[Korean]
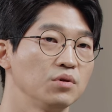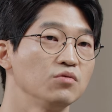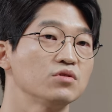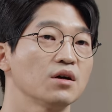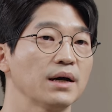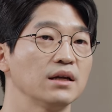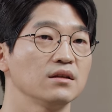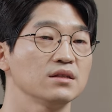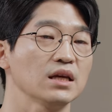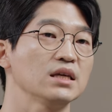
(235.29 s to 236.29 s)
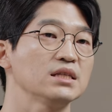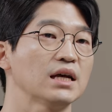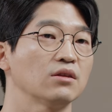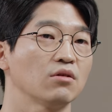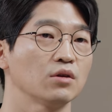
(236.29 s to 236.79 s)
비우성 반응이 생기지
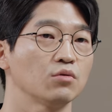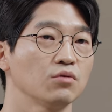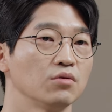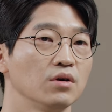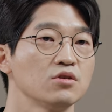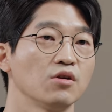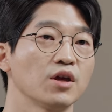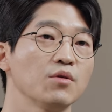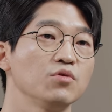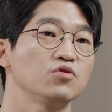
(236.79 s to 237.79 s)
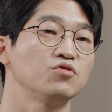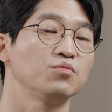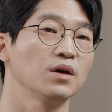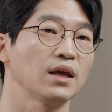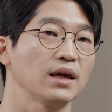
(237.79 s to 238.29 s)
않더라도 절개 부위
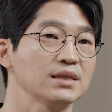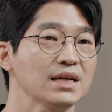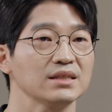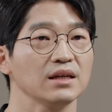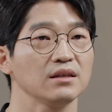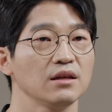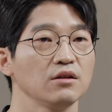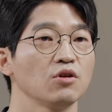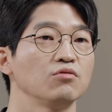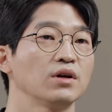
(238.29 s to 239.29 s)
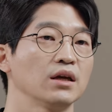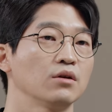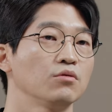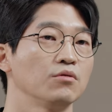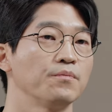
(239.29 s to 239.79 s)
주변에 착색이 되는 경우가
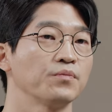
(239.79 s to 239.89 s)
있고,